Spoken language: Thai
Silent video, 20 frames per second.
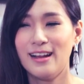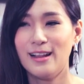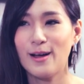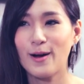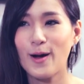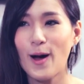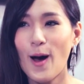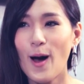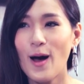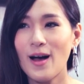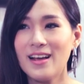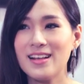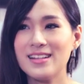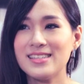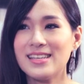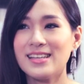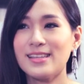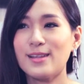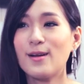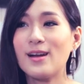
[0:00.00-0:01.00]
แล้วก็จ
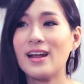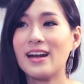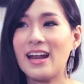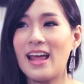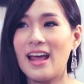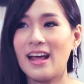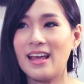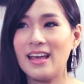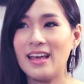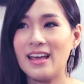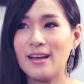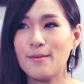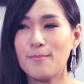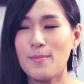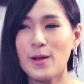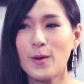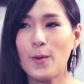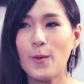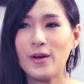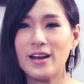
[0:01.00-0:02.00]
ริงๆ ตอนเด็กๆ อิง
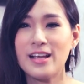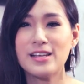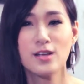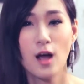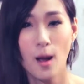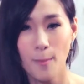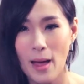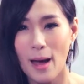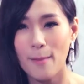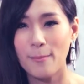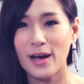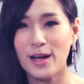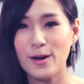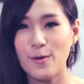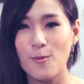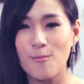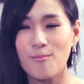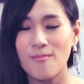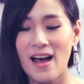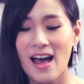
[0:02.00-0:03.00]
เป็นคนที่ชอบทำข
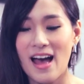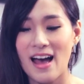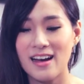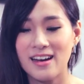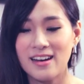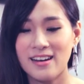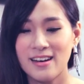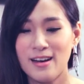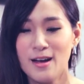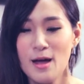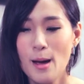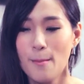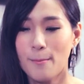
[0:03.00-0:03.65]
นมมากคือ